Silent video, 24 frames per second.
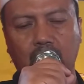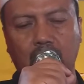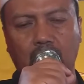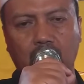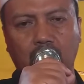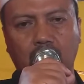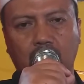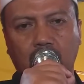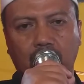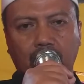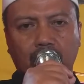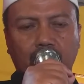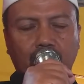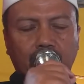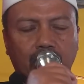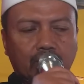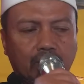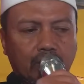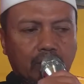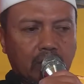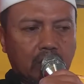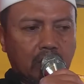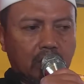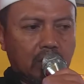saum,
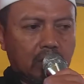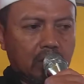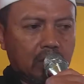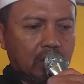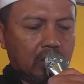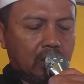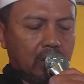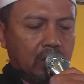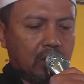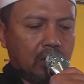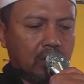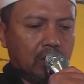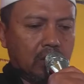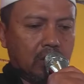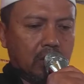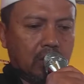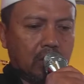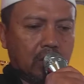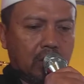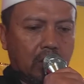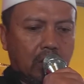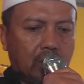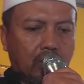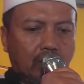
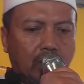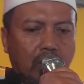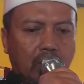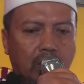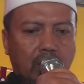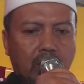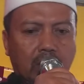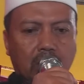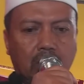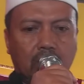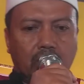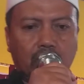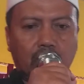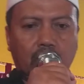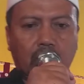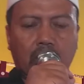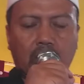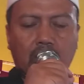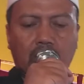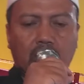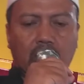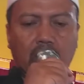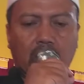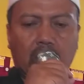ibadah
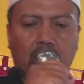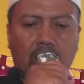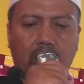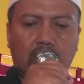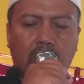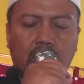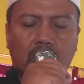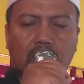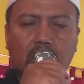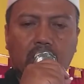puasa.